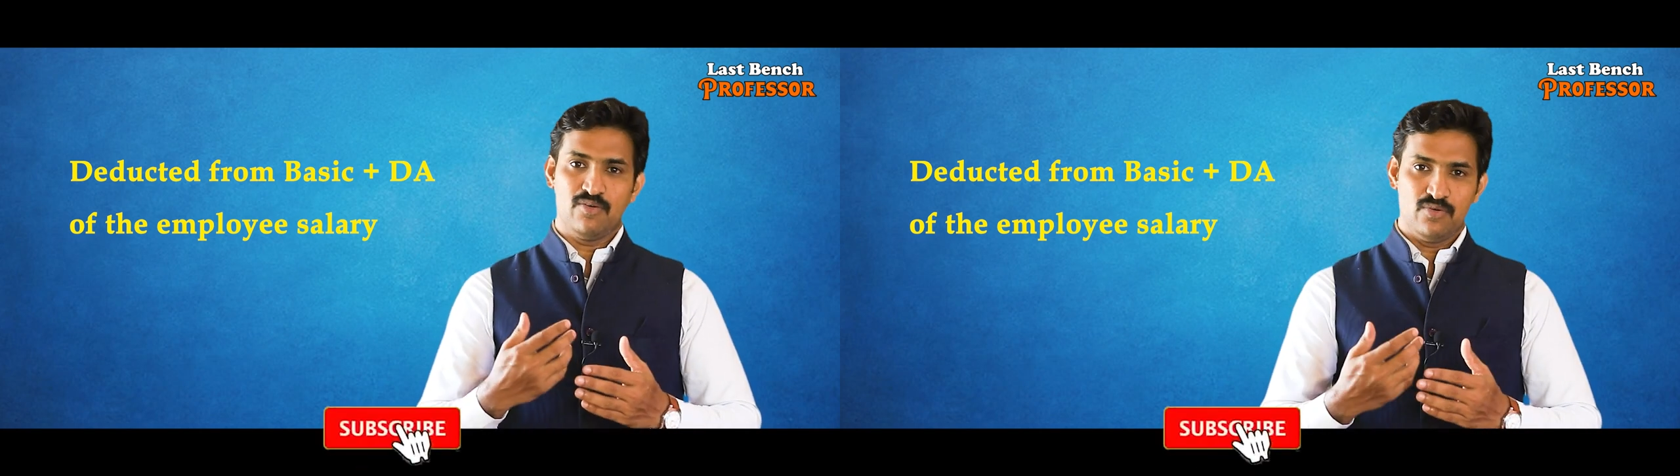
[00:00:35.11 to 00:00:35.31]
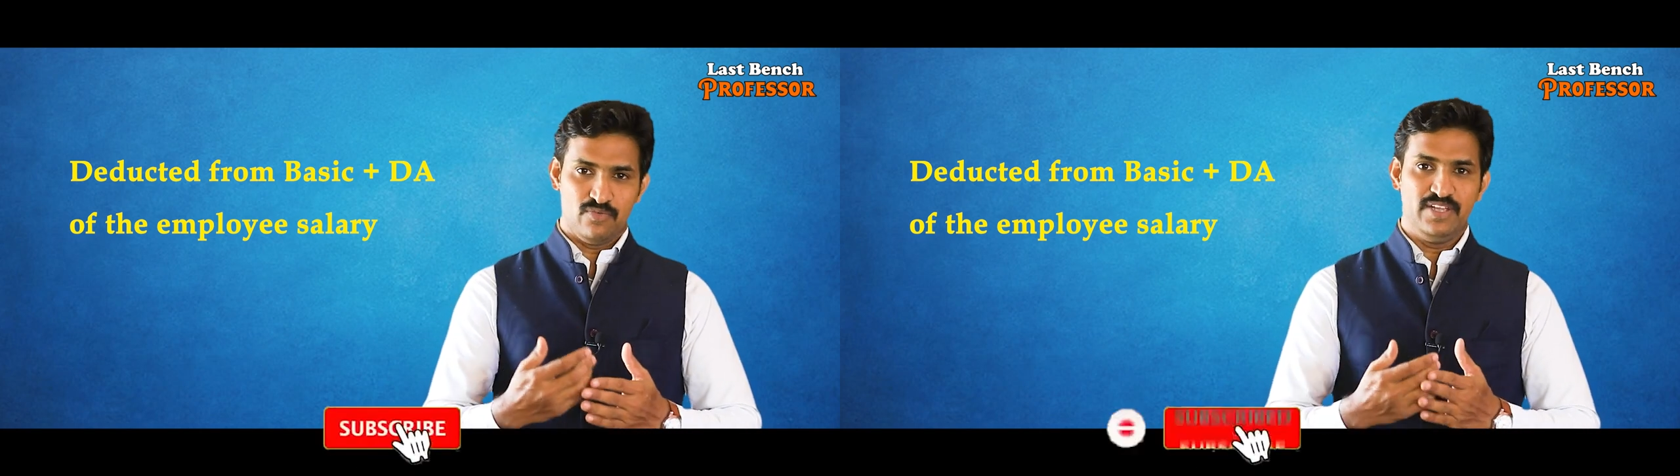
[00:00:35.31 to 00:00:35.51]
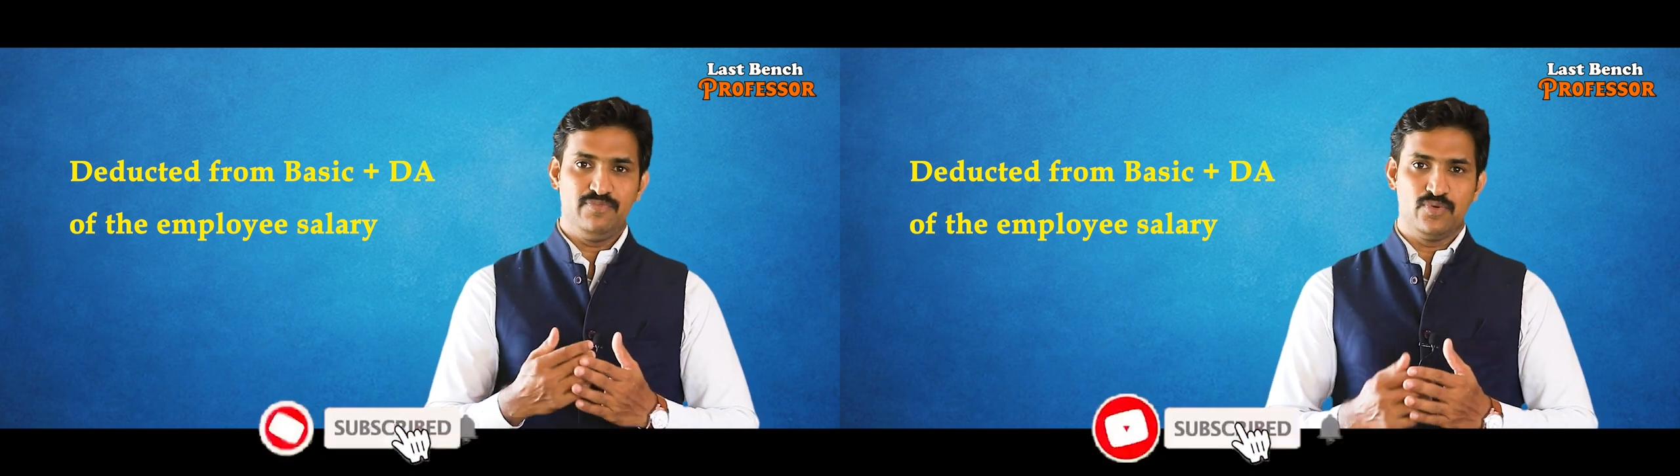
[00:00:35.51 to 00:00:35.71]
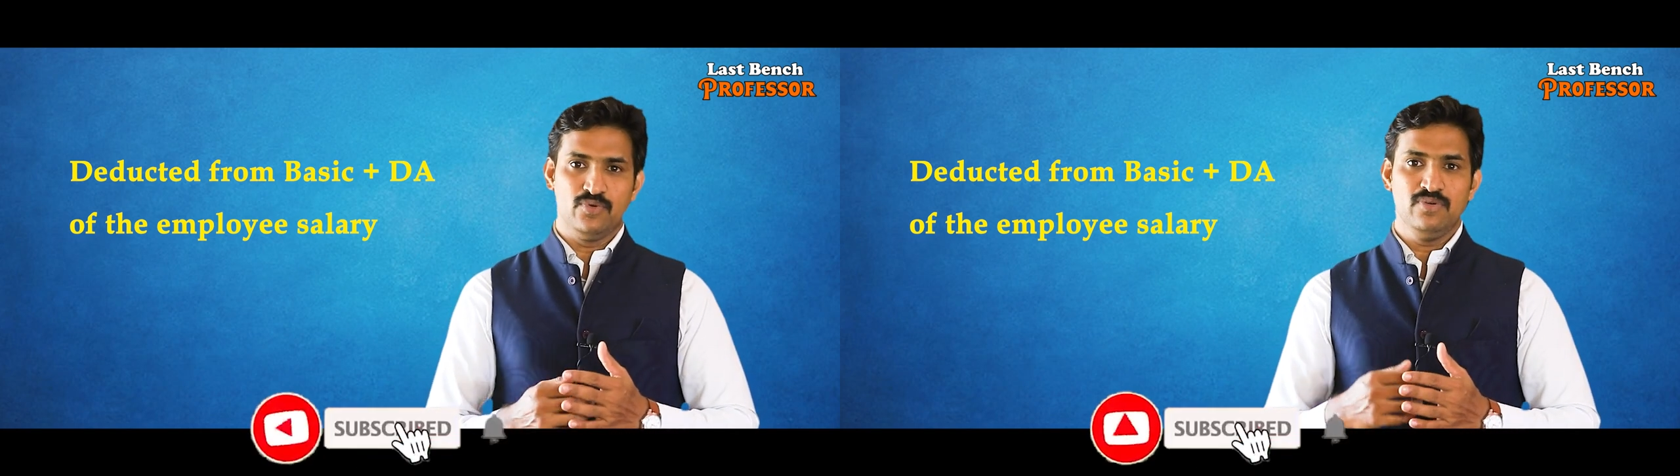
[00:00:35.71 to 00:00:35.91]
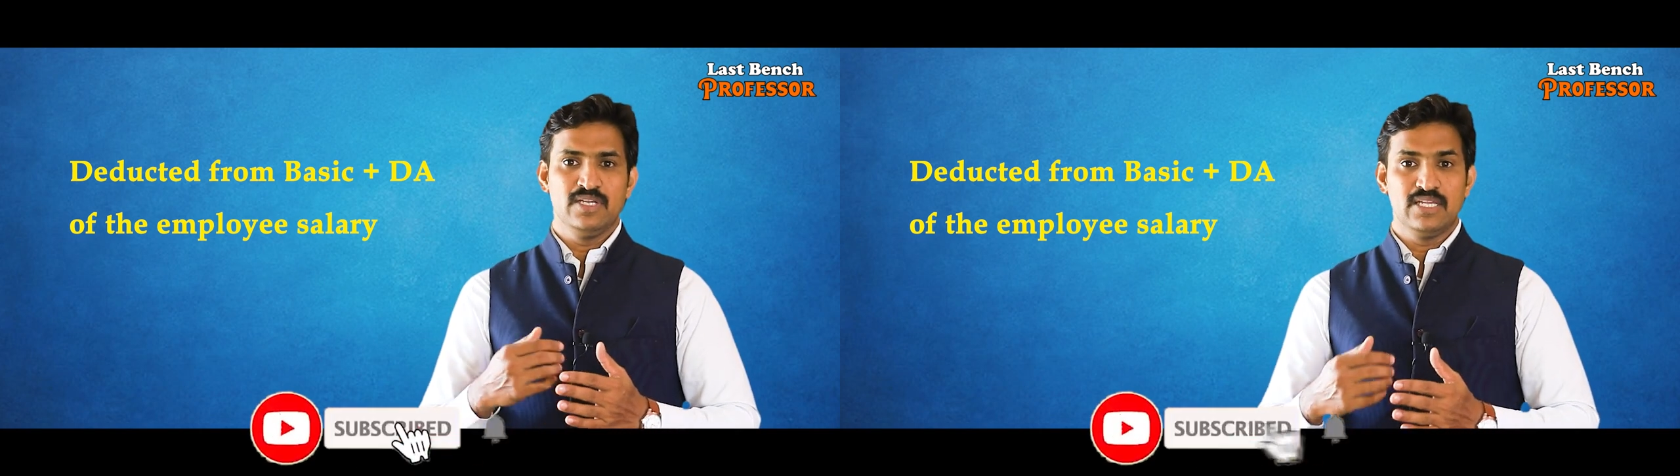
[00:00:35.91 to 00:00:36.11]
அவங்க
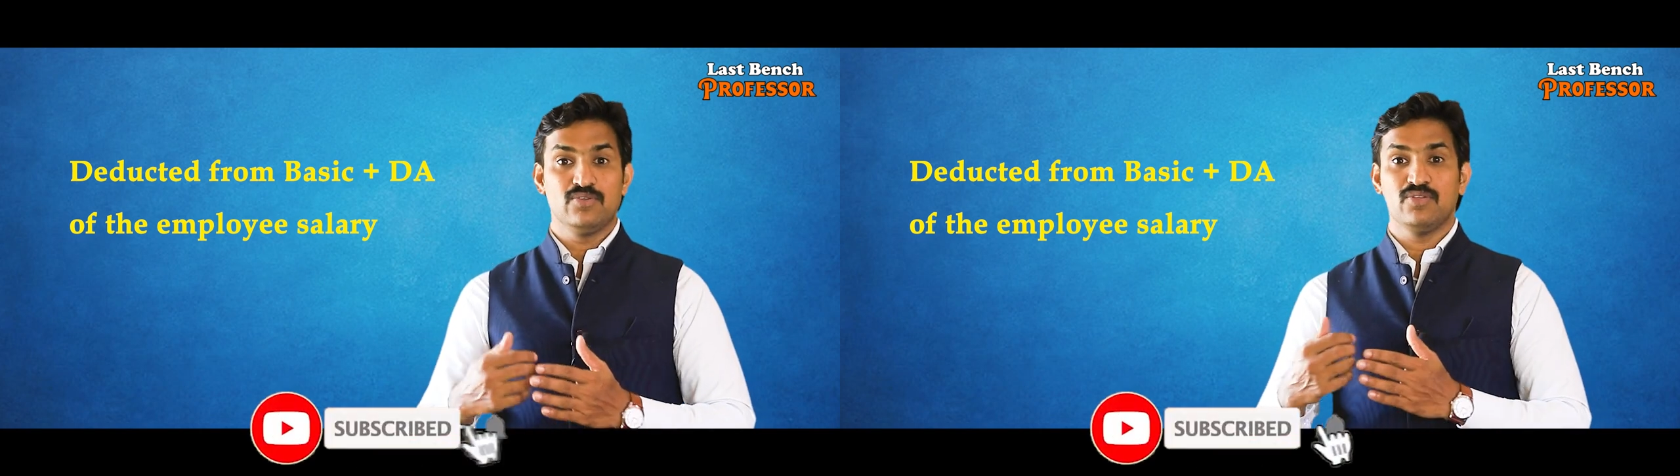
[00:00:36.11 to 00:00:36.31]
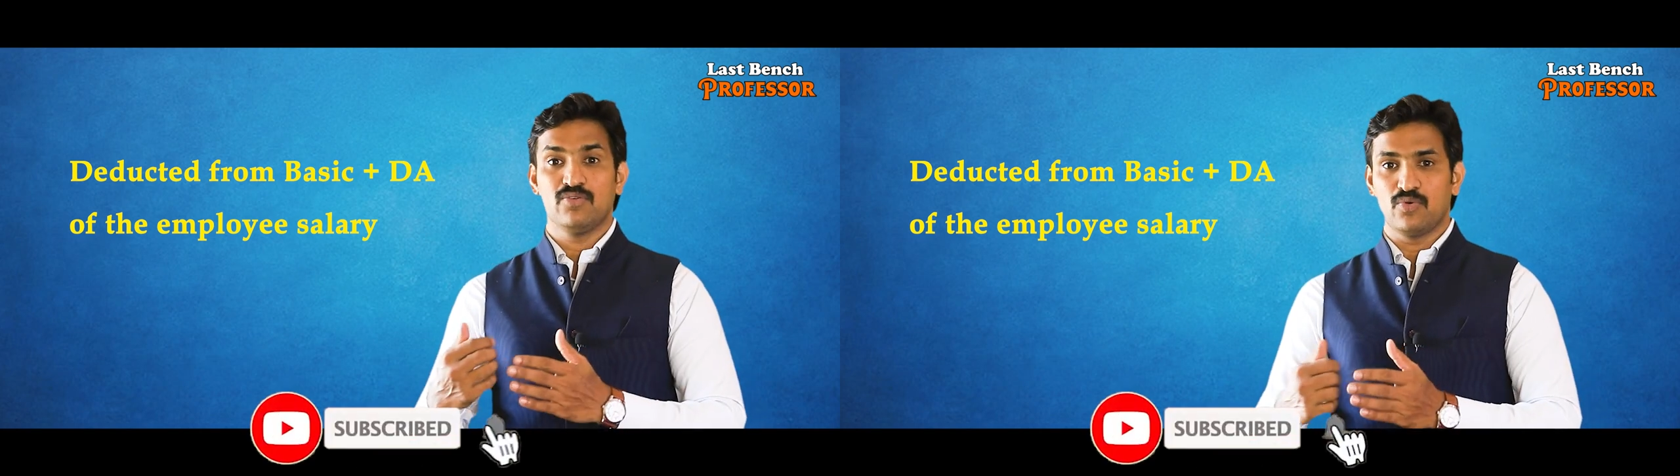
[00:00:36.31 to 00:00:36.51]
ஒய்ஃபுக்கோ இல்லை வந்து